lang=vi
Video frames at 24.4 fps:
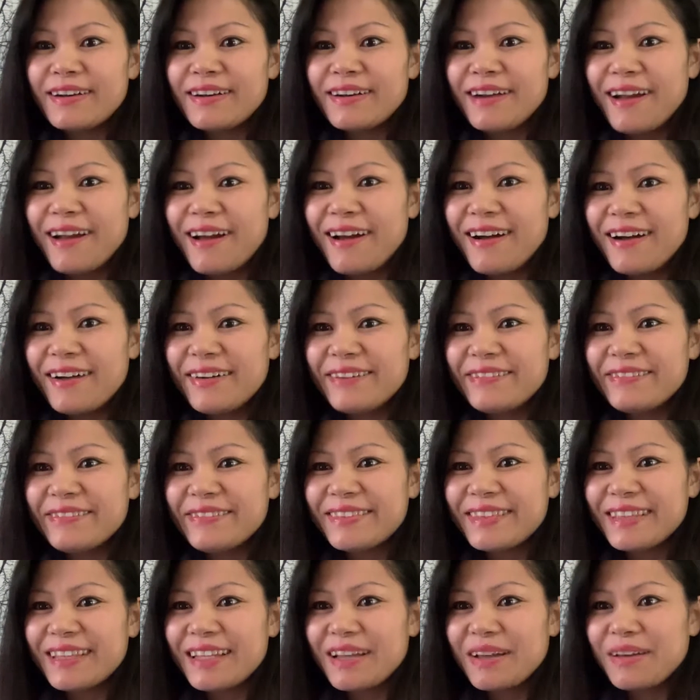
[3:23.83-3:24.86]
đó
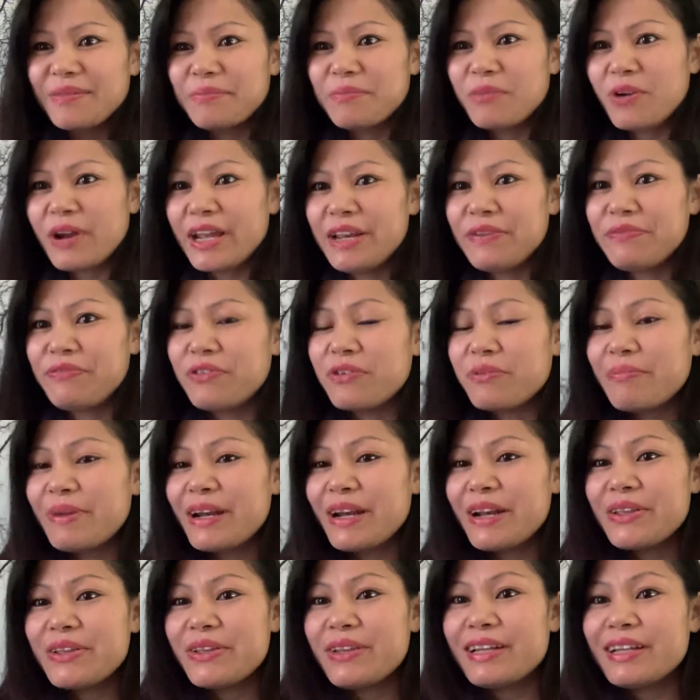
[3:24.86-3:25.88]
một ít phút mình
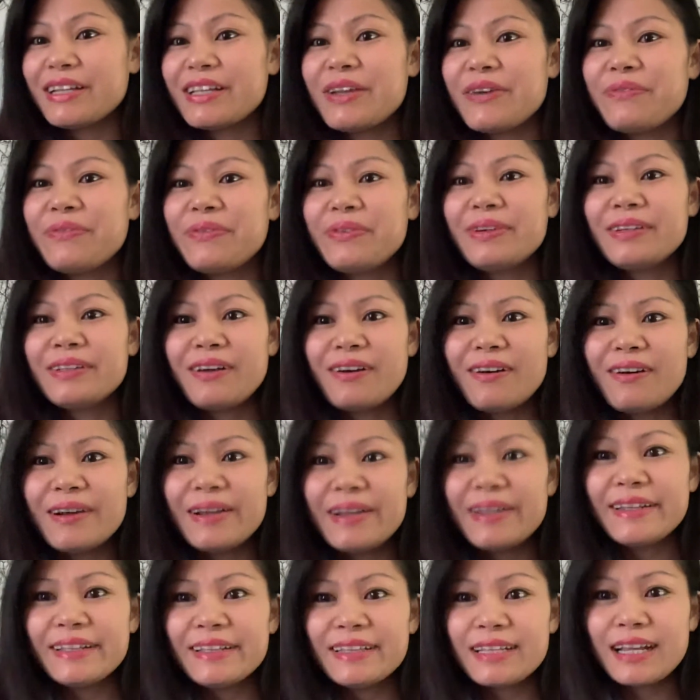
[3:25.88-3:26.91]
nói chuyện cho vui
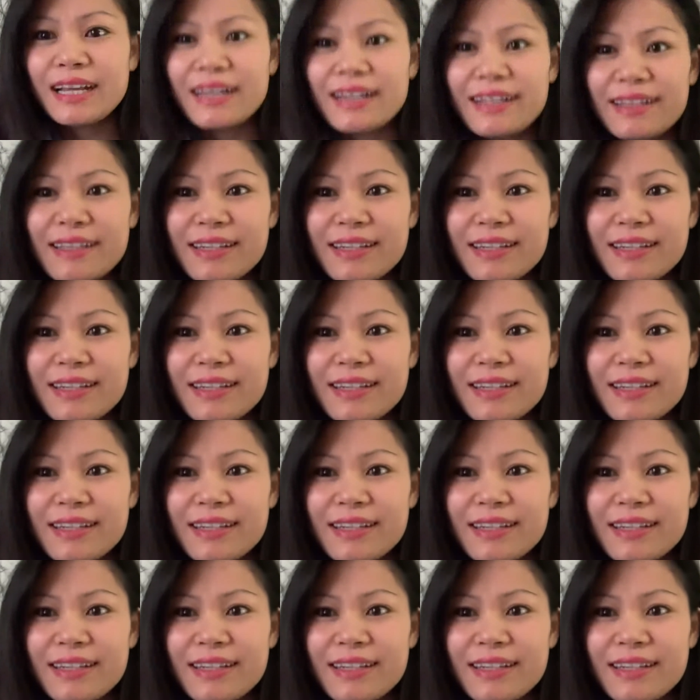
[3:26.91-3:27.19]
thôi à,